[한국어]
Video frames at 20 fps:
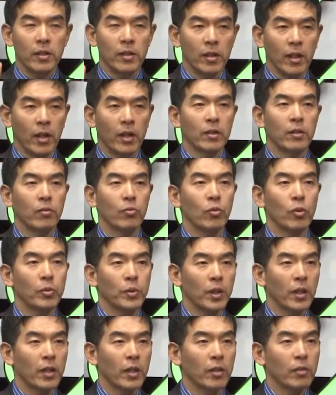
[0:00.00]
다 이제 수업
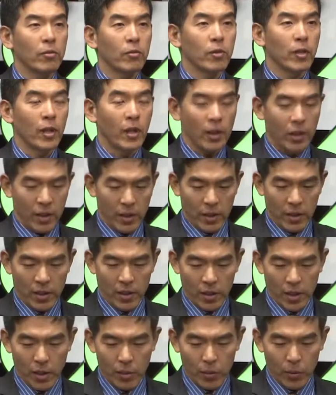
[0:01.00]
시작하는구나
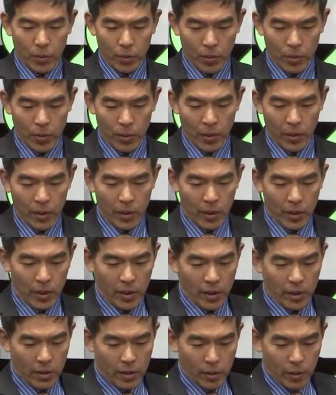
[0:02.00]
하고
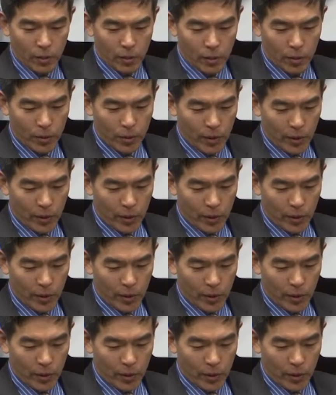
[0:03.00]
그리고